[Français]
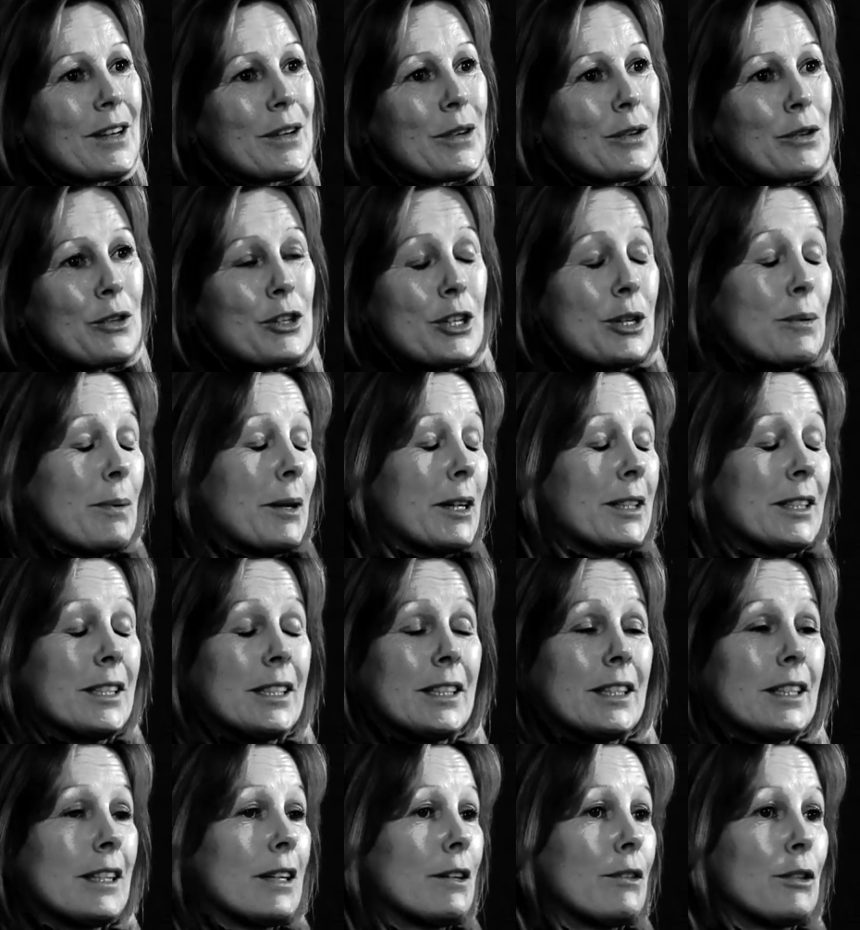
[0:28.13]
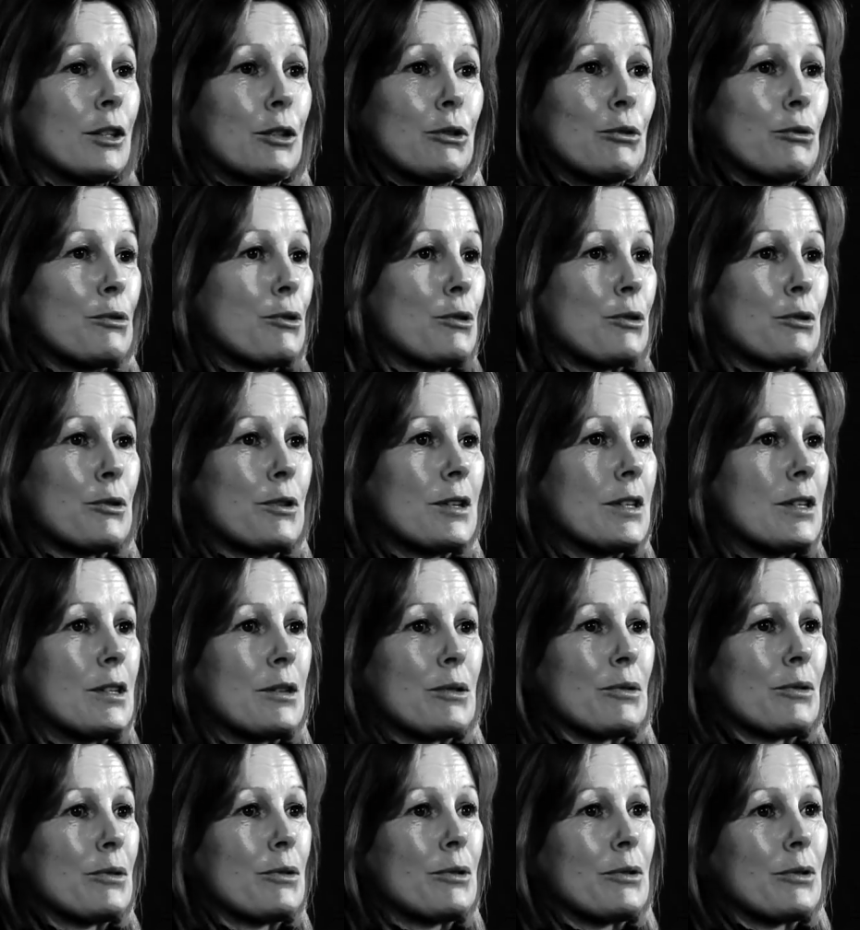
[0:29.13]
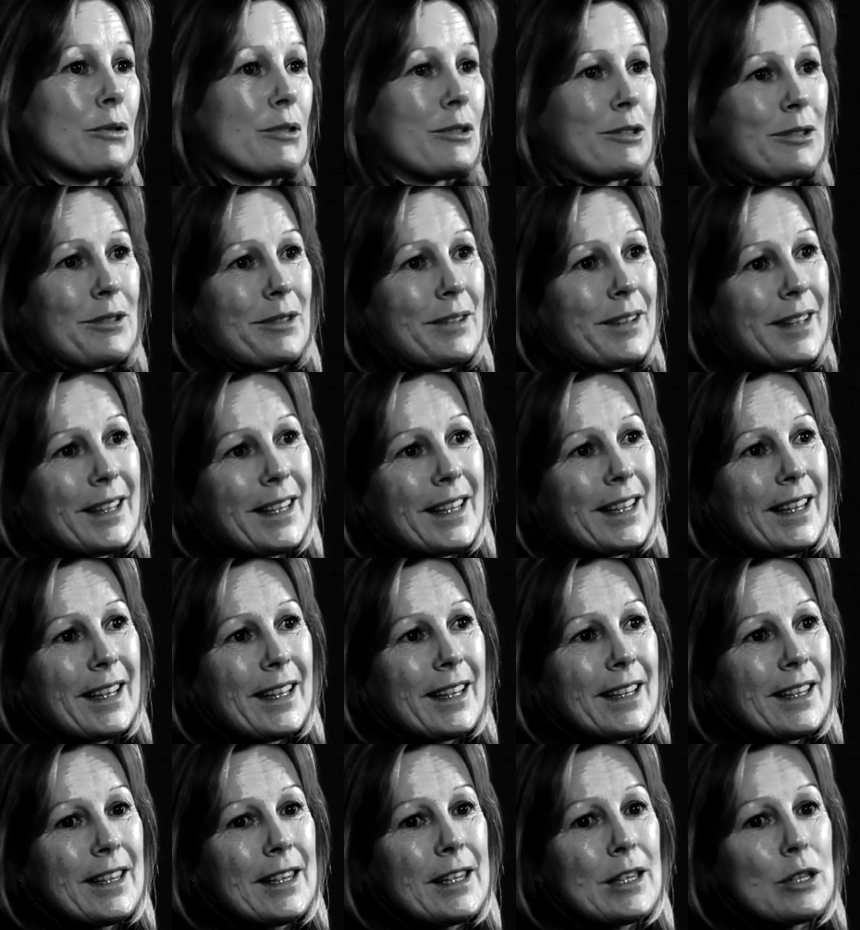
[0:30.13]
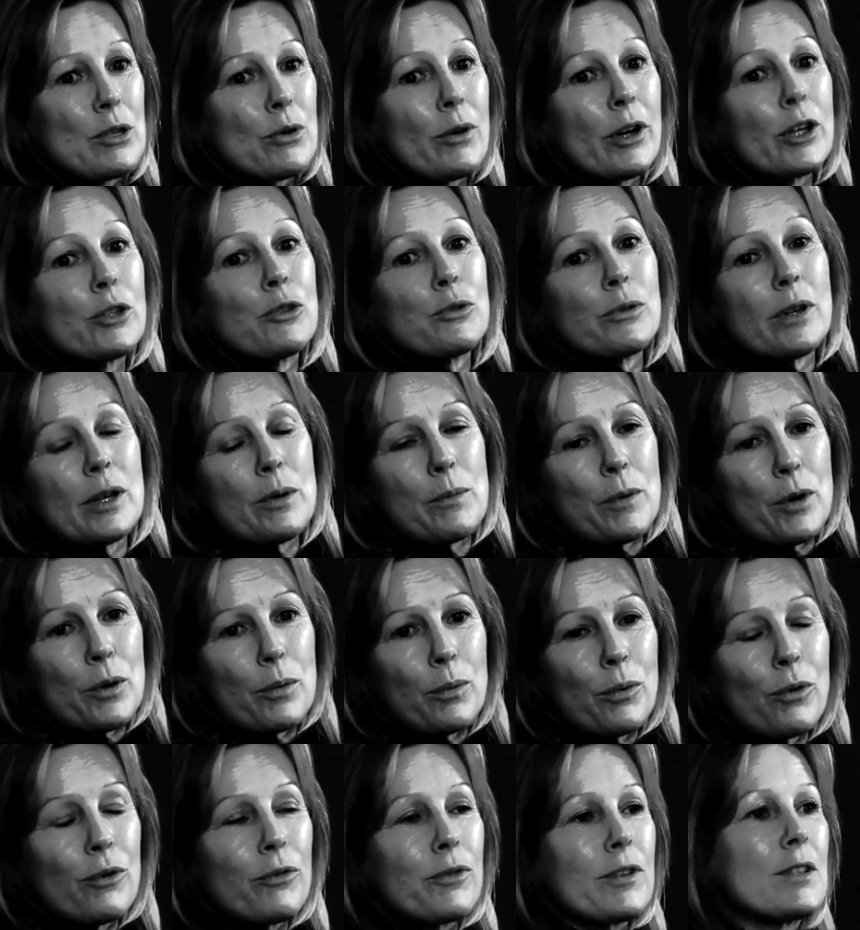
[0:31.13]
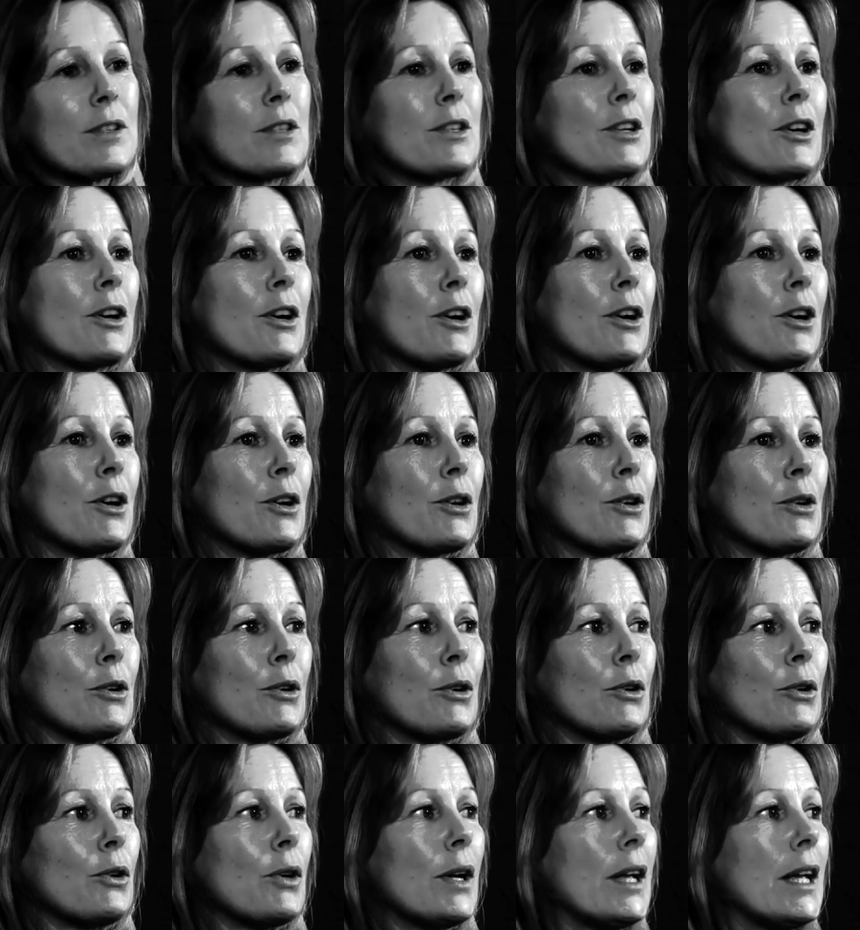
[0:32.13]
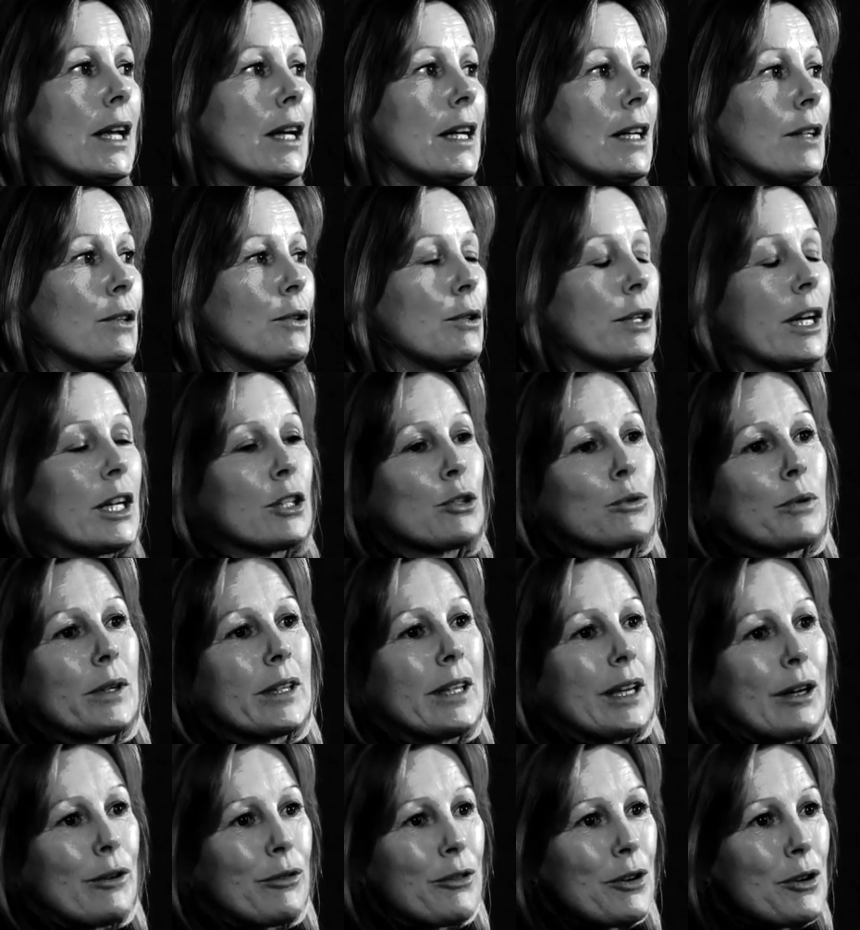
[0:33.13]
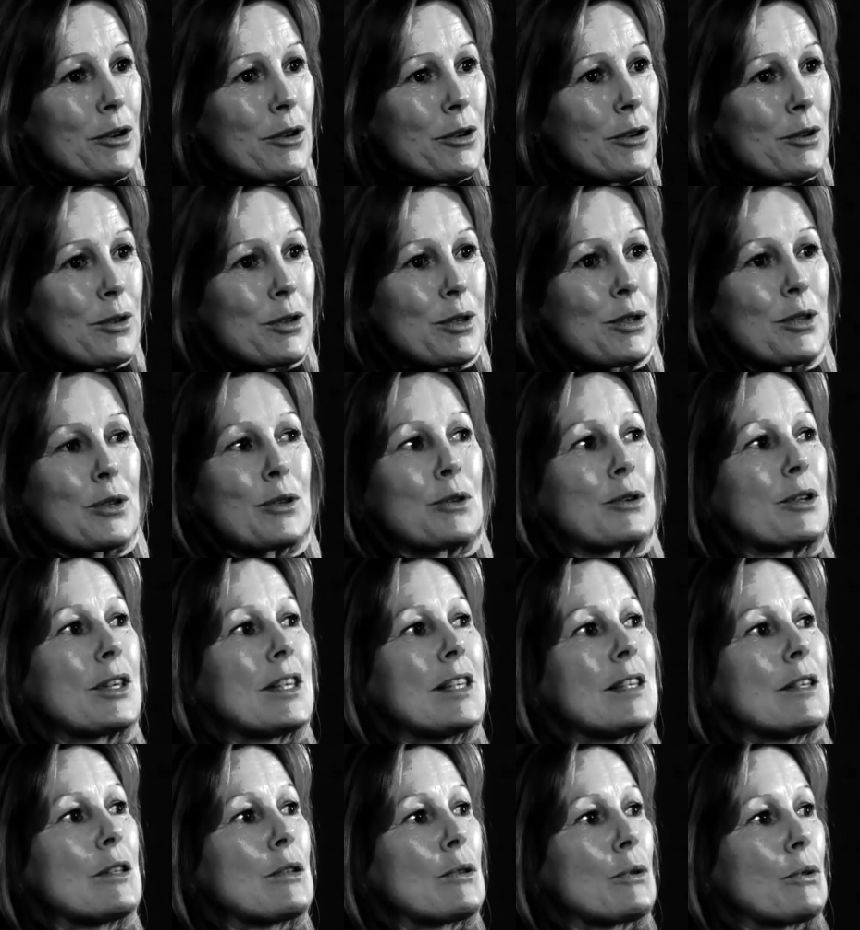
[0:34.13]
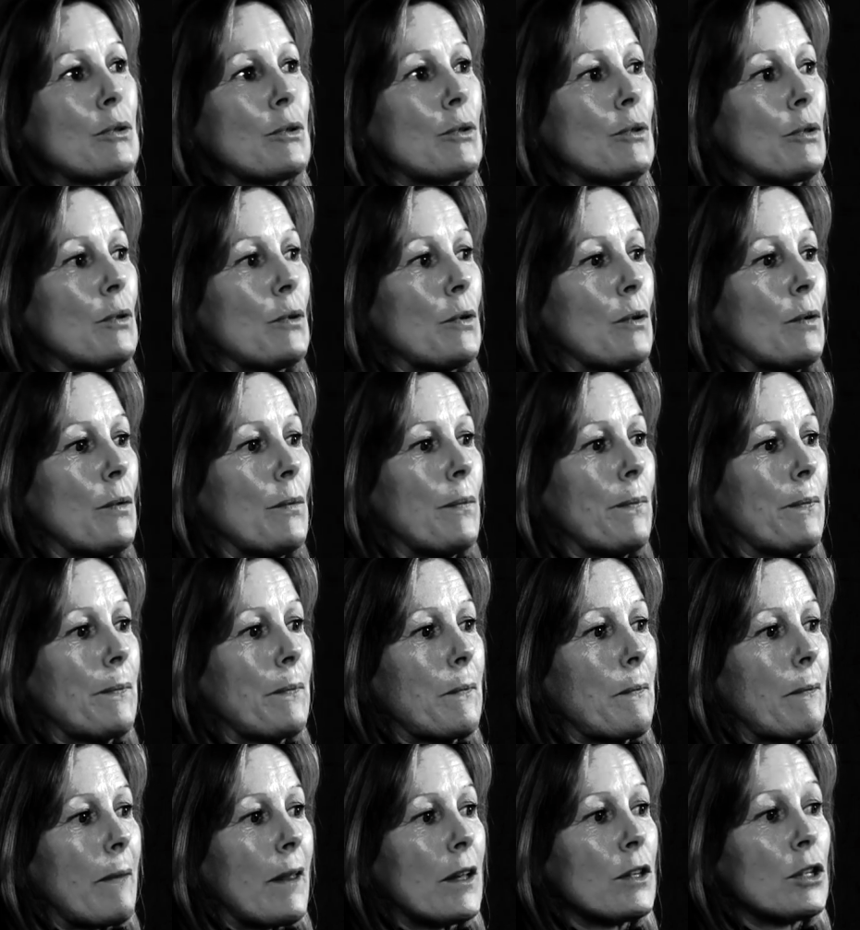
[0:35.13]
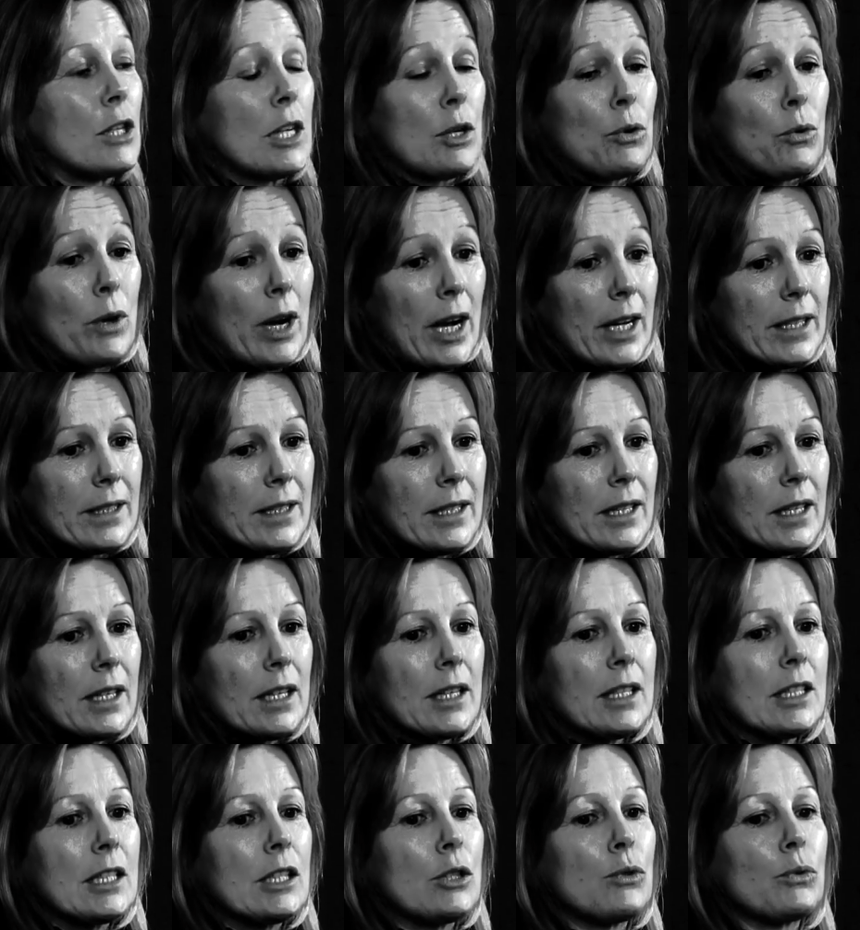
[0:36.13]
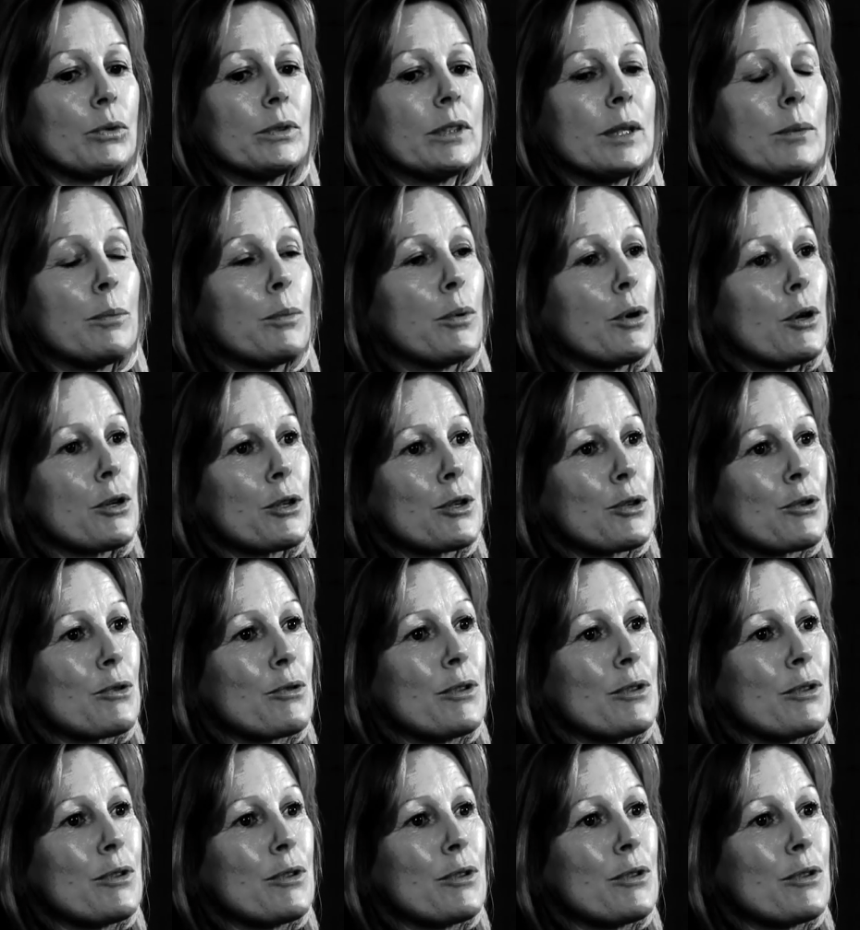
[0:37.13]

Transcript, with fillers: j'ai pratiqué avec tous ceux qui sont qui sont actuellement professeurs euh, aux quatre coins de la France, euh, qui sont euh, déogradés, qui ont des postes au